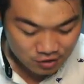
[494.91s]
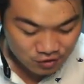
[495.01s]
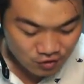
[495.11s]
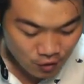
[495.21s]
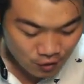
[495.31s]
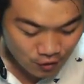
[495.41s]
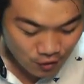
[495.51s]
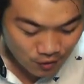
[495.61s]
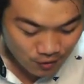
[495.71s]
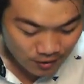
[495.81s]

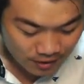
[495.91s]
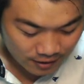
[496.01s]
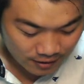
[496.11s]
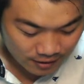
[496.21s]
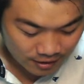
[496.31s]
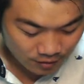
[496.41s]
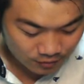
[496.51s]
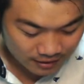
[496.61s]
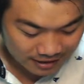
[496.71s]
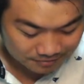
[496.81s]
200นิว
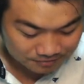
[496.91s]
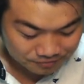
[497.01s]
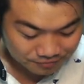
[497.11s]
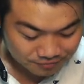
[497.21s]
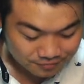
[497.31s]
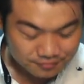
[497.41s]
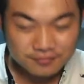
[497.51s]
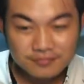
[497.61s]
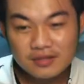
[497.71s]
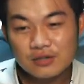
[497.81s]
ตัน
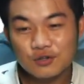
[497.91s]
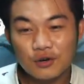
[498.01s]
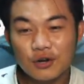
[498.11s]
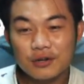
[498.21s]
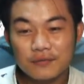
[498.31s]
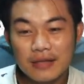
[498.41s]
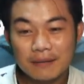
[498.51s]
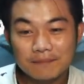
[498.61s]
200 นิวตัน